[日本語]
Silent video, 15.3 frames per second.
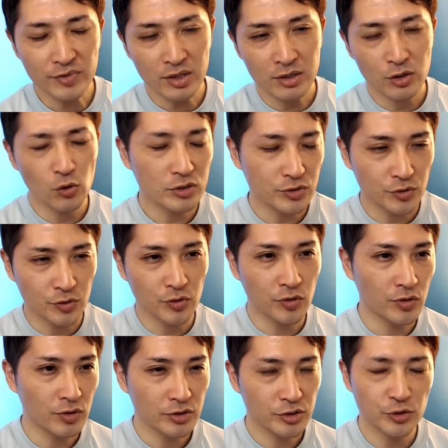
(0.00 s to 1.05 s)
要はそ
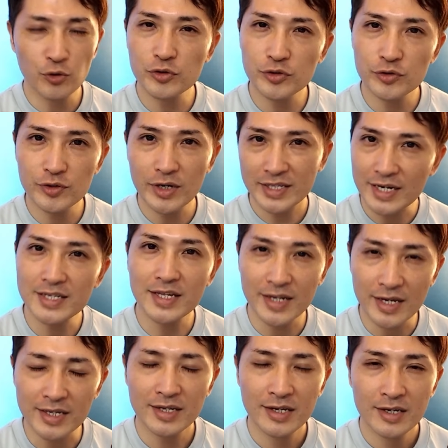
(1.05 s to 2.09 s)
の供給が足りて
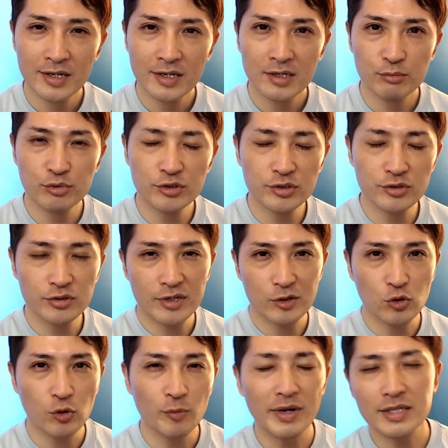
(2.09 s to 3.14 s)
ない物流
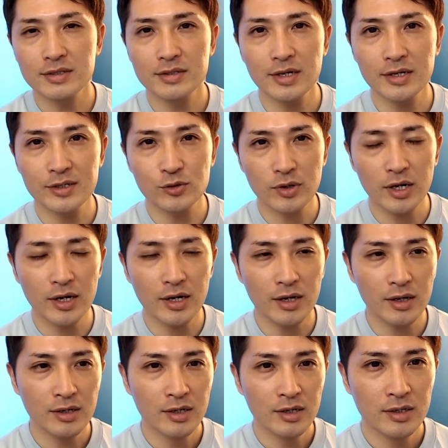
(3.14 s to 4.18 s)
が止まったりと
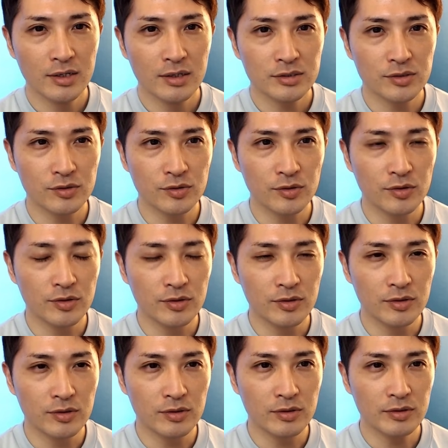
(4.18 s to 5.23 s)
かそ
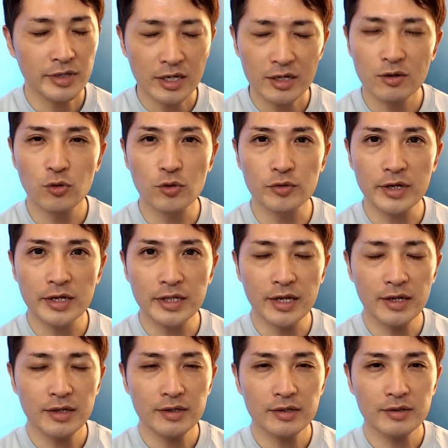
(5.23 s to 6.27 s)
の、ね、コロナ
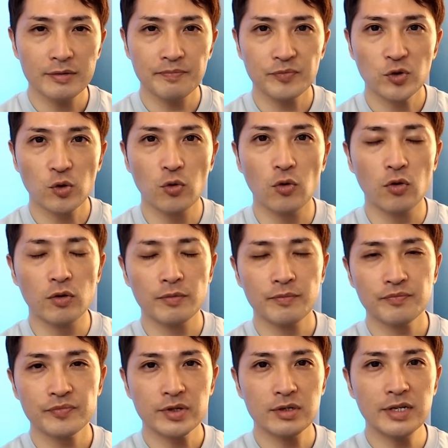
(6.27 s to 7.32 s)
でこ
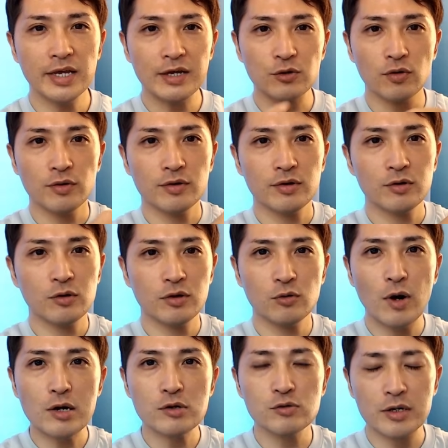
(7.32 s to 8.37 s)
う例の
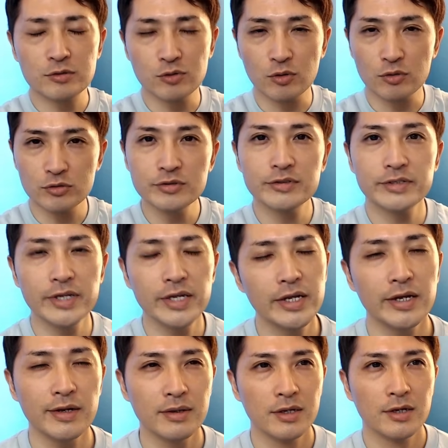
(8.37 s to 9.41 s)
ワクワクを打っ
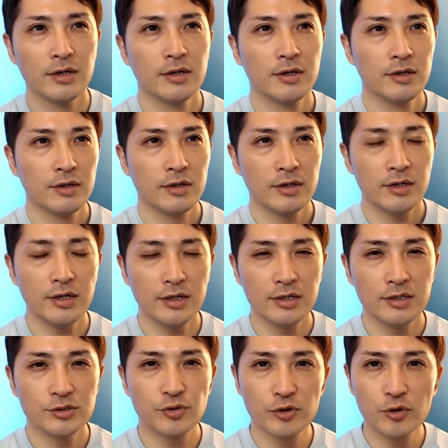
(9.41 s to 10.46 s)
て、
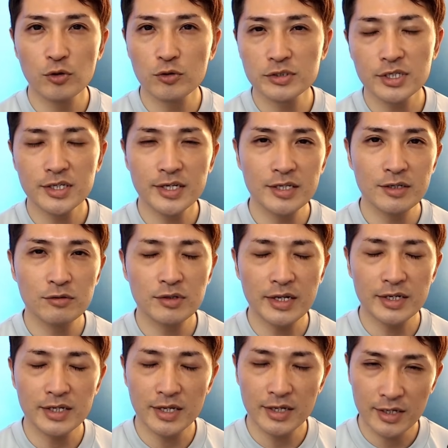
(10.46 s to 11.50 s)
えー、それを強制的に打た
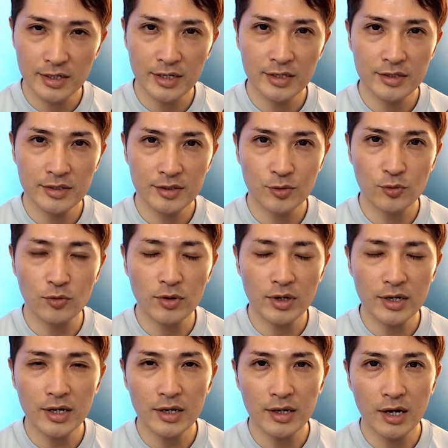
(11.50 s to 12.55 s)
なきゃいけないっていうとこか
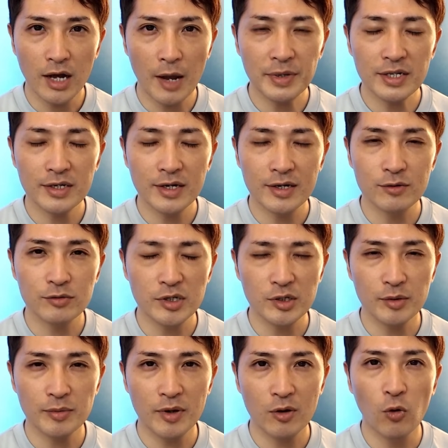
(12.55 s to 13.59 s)
らアメリカの
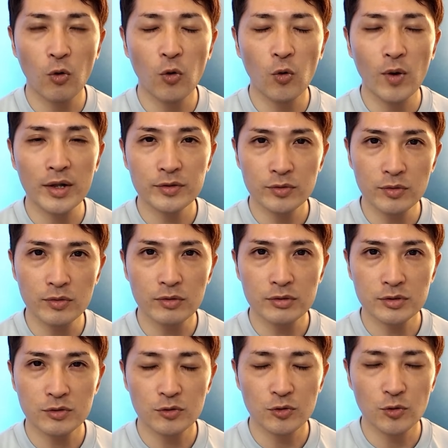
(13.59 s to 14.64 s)
例えば港湾の
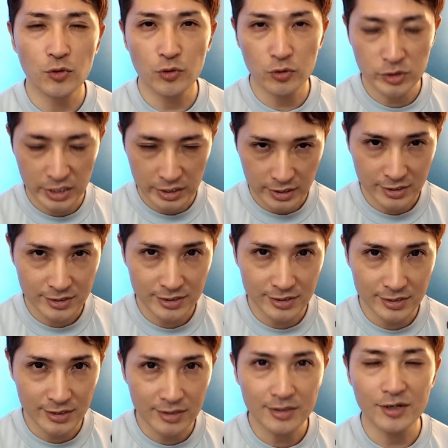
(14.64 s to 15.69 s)
その労働者た
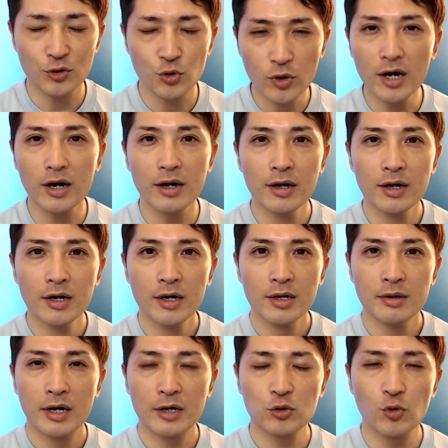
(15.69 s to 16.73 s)
ちだったりとか
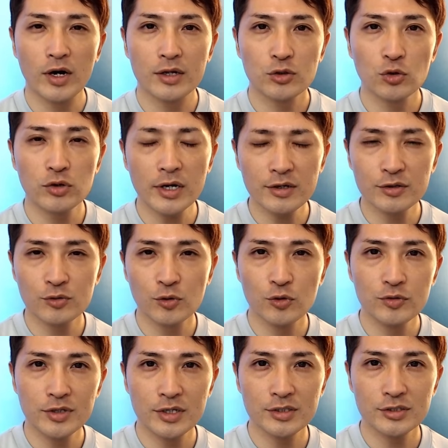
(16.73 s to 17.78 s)
あとはトラックの
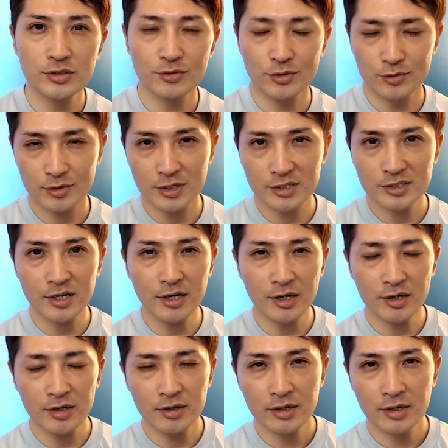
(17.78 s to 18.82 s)
運転手の人たち
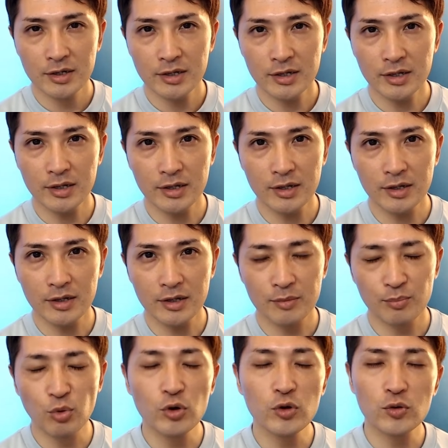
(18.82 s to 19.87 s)
が、
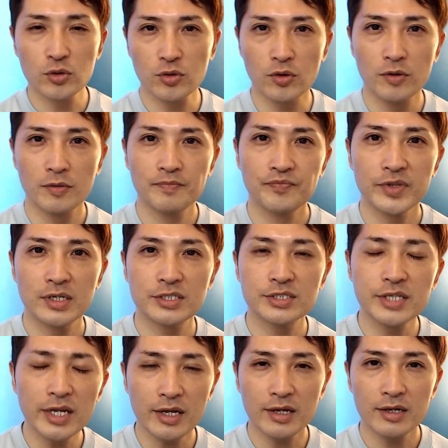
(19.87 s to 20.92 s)
えー、ボイコットし
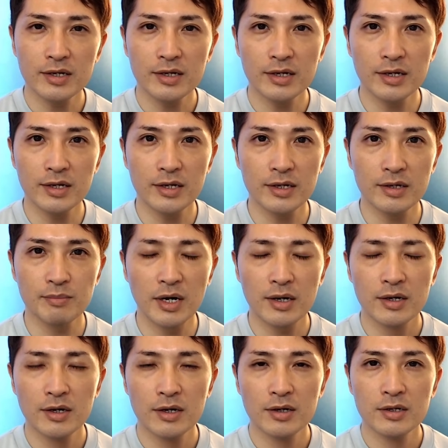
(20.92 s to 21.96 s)
て、えー、まあ、
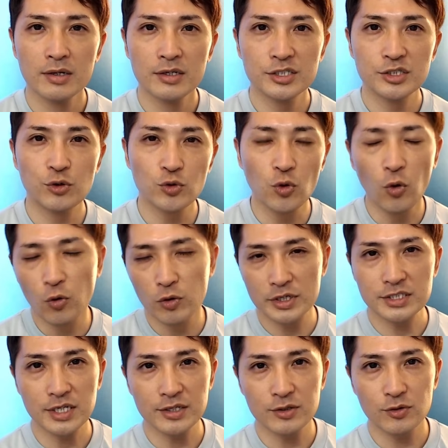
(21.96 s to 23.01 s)
仕事放
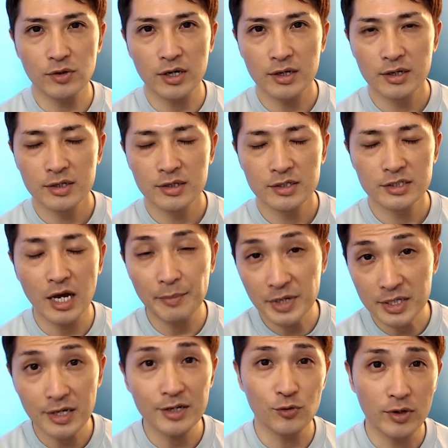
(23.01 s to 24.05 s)
棄したりとか辞め
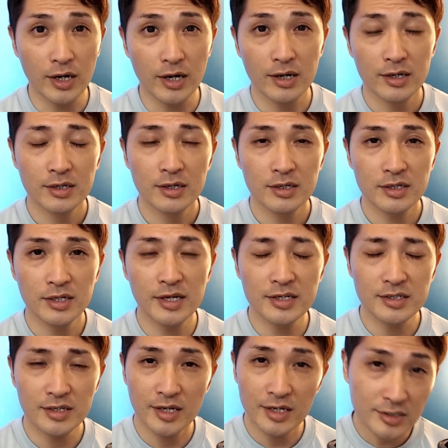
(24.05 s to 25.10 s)
たりとか警
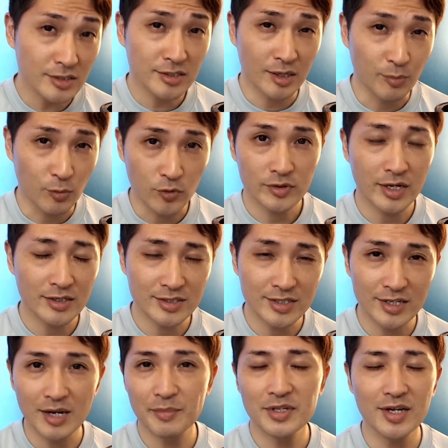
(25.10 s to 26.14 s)
察官もたくさ
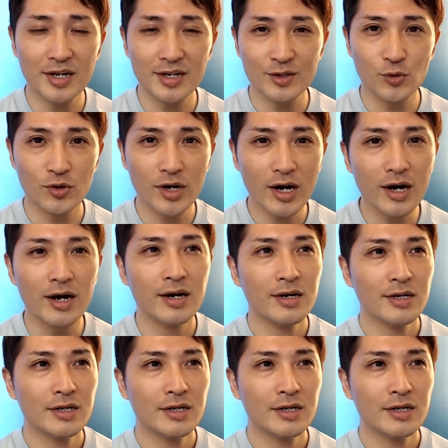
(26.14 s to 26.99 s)
ん辞めたりとか。